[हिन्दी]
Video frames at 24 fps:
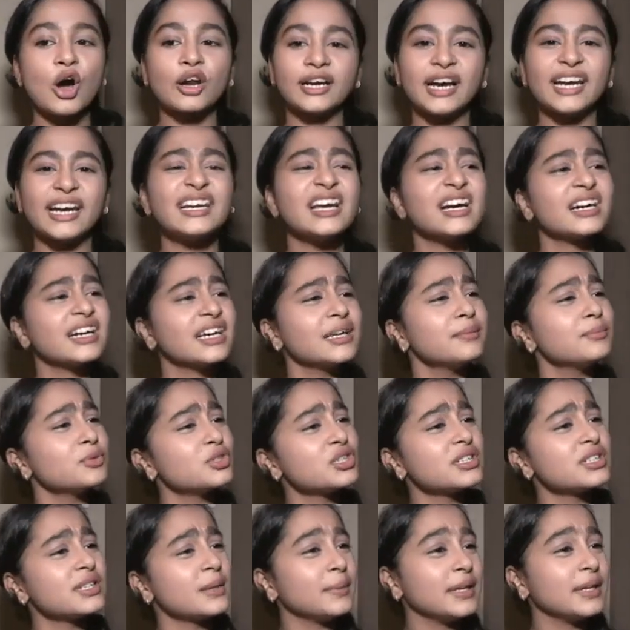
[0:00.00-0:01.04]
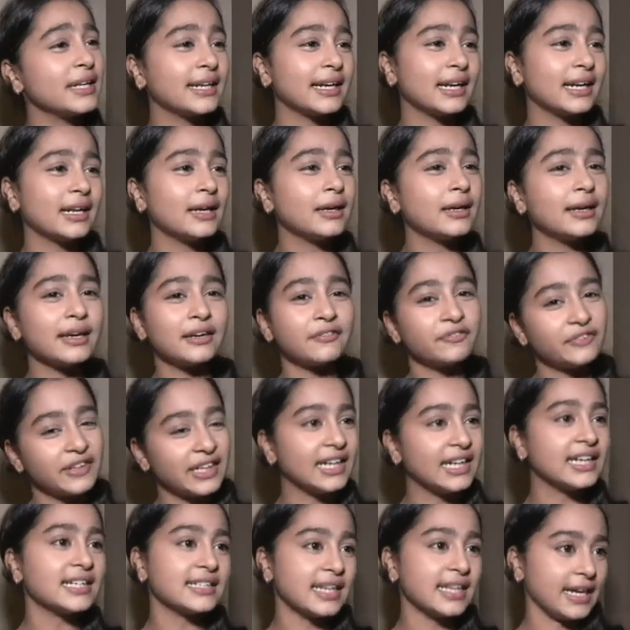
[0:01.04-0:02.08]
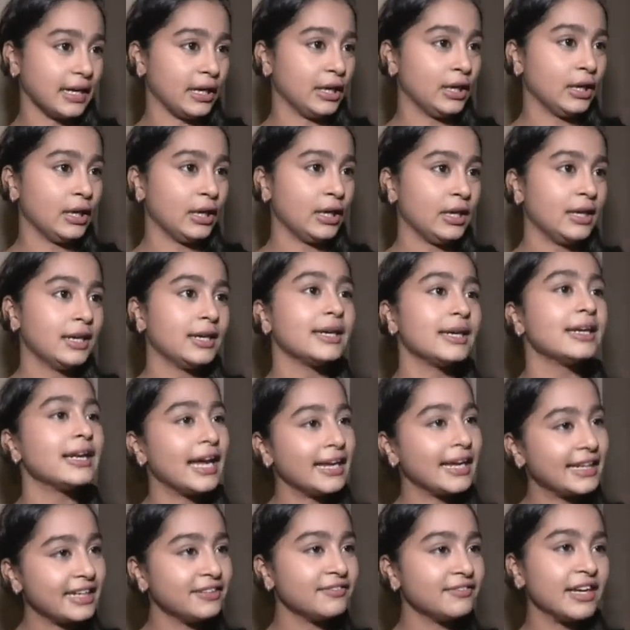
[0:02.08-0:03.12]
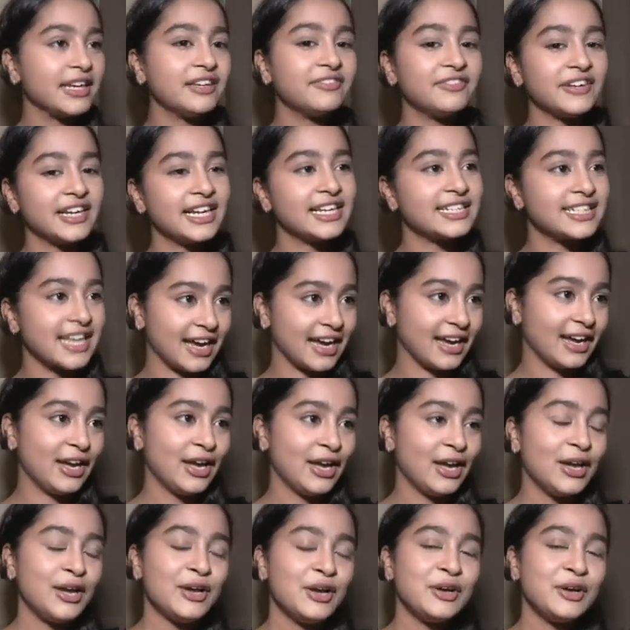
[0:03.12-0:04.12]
और कहीं ना कहीं मुझे समीर के लिए फीलिंग्स है लाइकिंग वाली फीलिंग्स है